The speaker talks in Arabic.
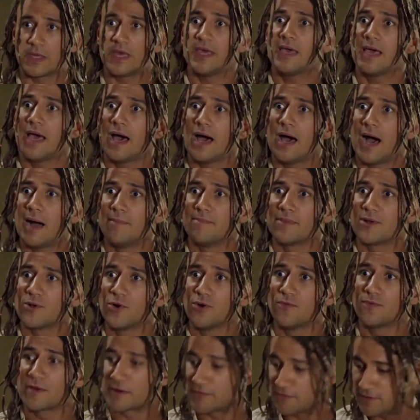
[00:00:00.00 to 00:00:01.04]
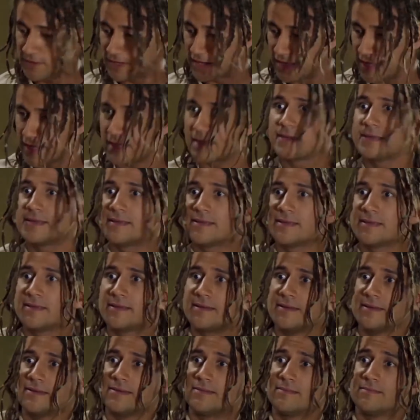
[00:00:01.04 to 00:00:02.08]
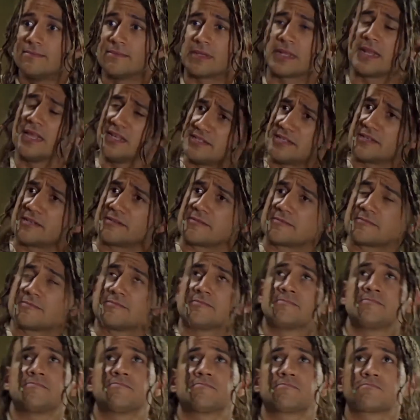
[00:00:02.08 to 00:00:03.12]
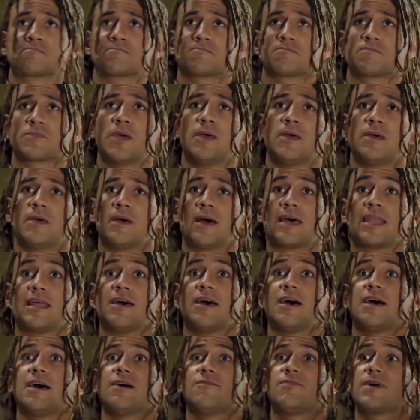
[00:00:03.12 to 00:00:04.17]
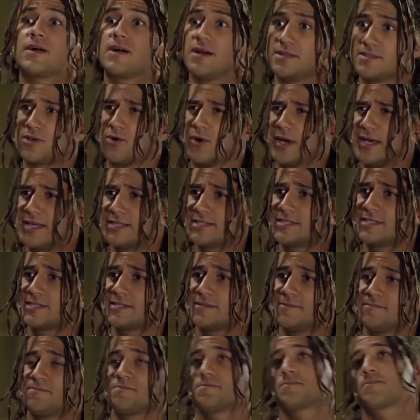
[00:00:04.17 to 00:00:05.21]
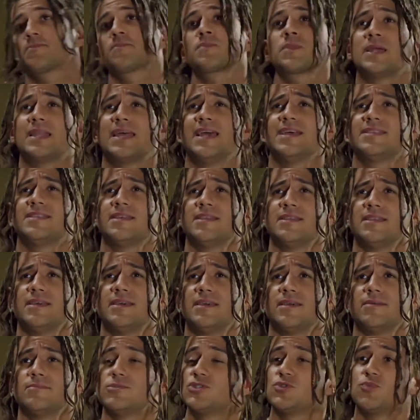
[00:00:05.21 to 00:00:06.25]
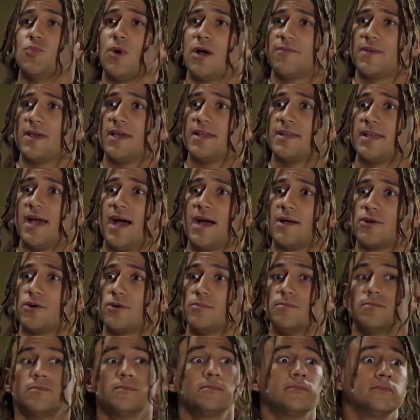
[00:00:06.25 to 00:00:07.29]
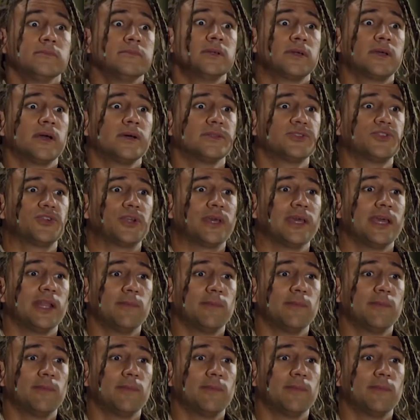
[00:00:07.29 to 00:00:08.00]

ايه يا عم الاوفر في ايه؟ لسن انا فكرت كويس لقيت اني مش موافق اني احكم كونتري